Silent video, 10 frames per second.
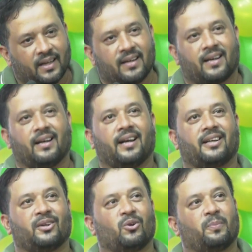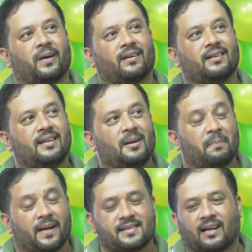इंटरनेट के ऊपर
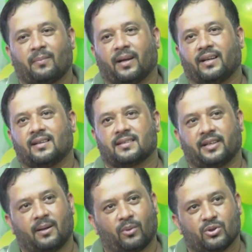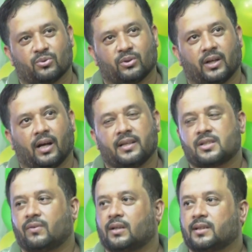पैसा कमाने का ज़रिया मौजूद है
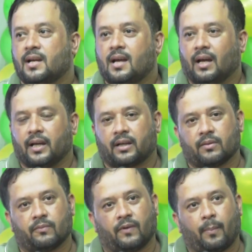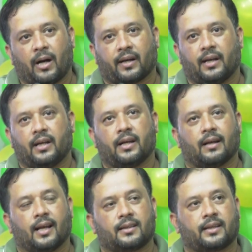इस वक्त एक वबा कह लें एक
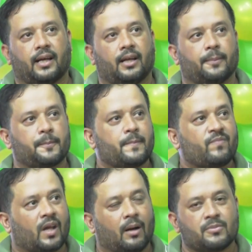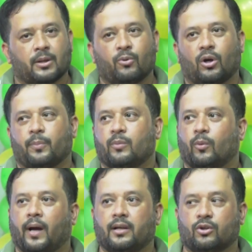लत कह लें हम सब लोग अपने
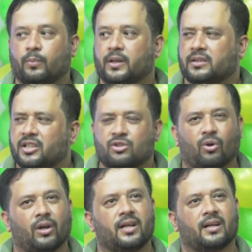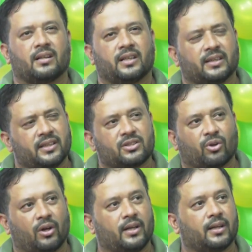मोबाइल के ऊपर इतनी स्क्रॉलिंग करते हैं इतनी
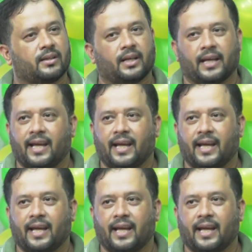स्क्रॉलिंग करते हैं